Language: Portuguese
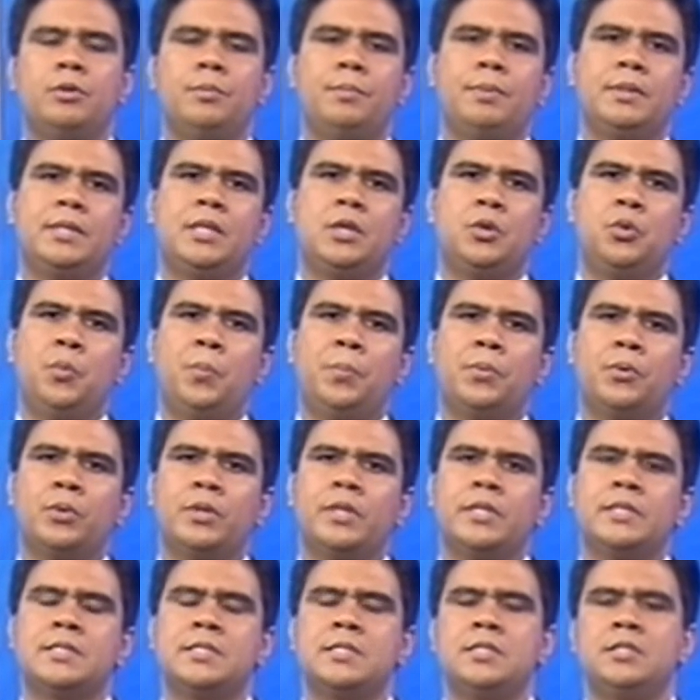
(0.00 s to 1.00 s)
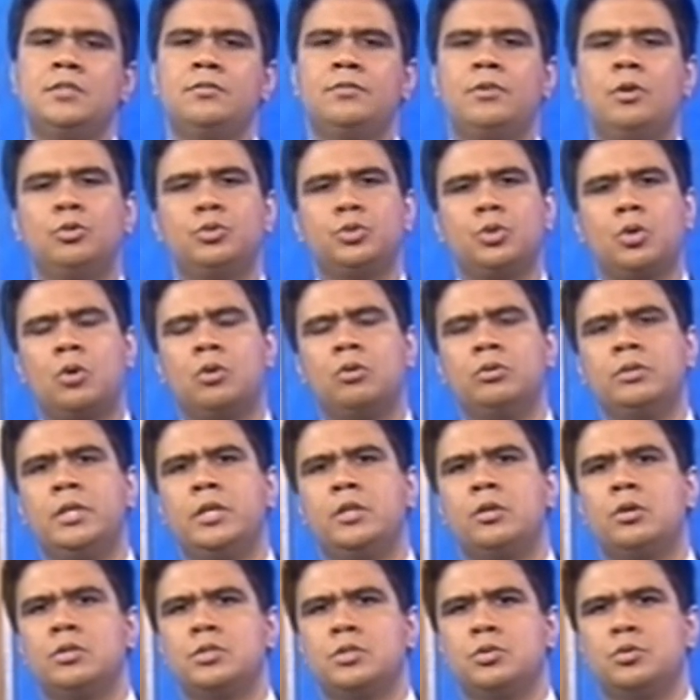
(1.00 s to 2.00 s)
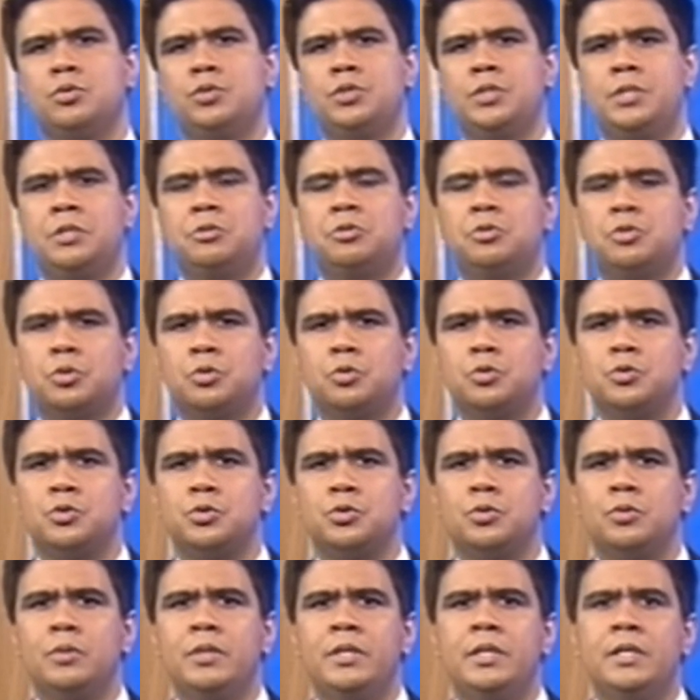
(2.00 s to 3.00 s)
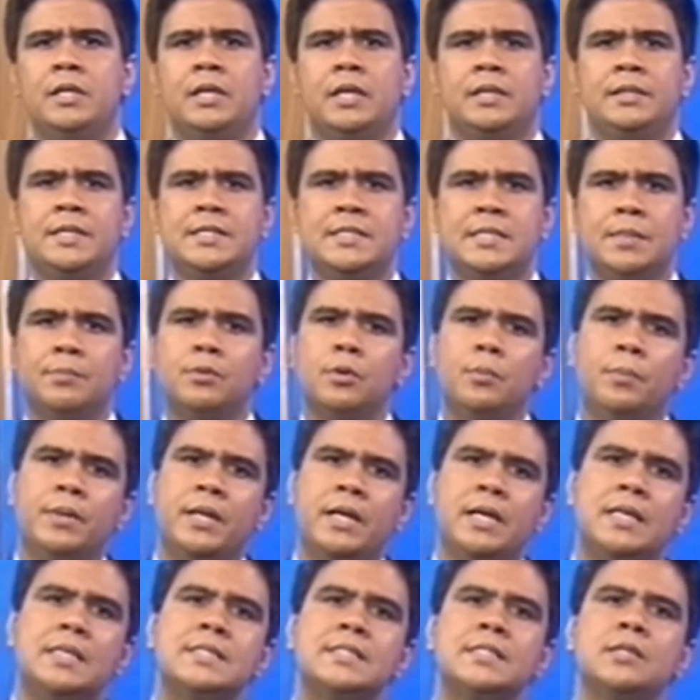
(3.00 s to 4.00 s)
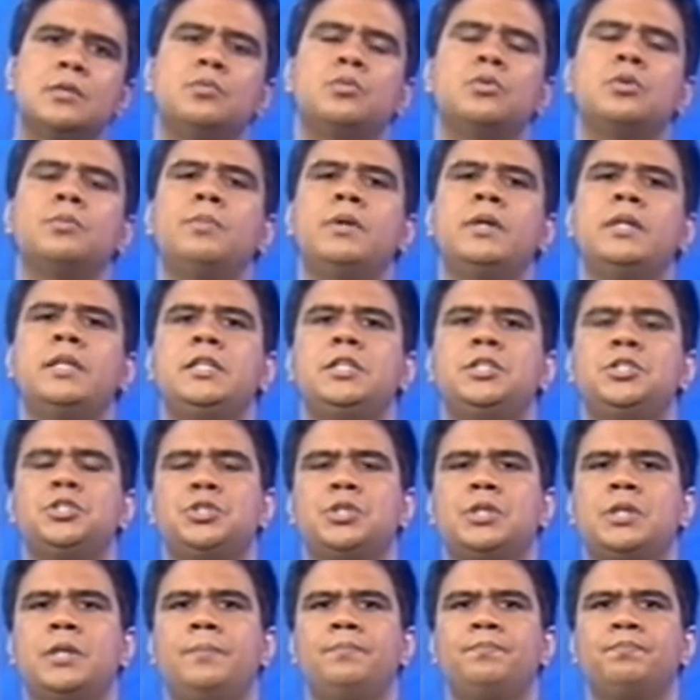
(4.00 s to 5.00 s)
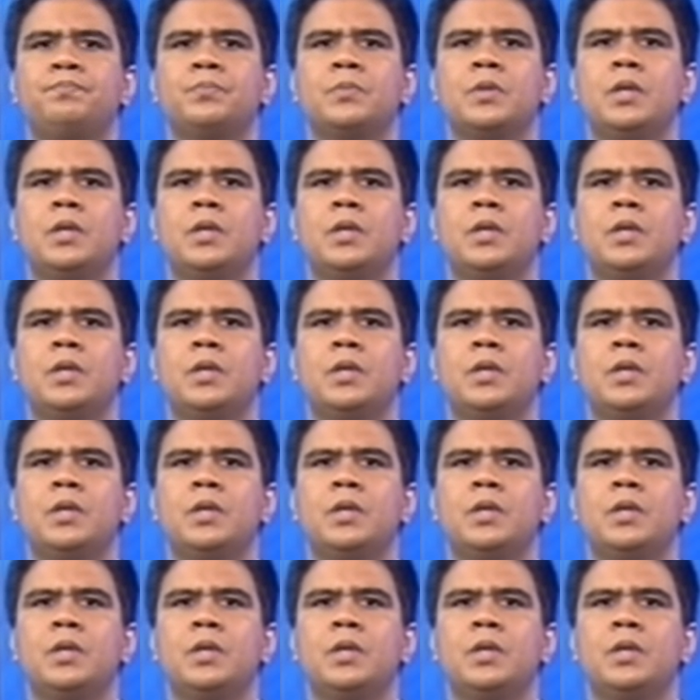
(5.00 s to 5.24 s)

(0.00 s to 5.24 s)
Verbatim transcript: o IPTU progressivo, a outorga onerosa do direito de construir, a desapropriação urbanística.